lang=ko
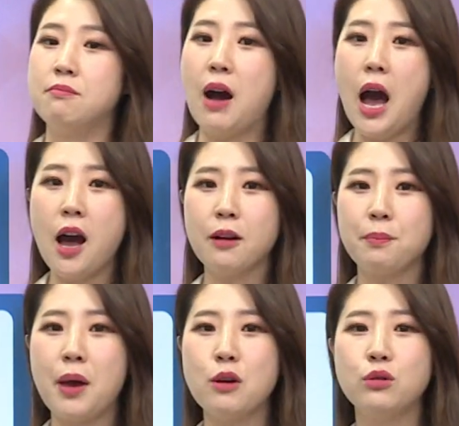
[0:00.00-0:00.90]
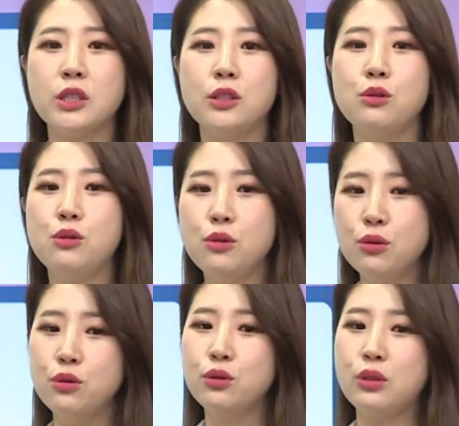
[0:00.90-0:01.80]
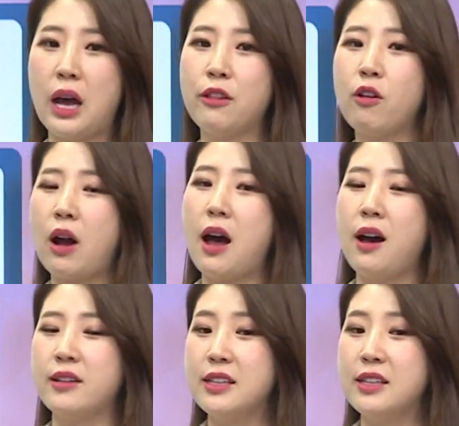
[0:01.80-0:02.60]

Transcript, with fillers: 막 배운 이 do 단어가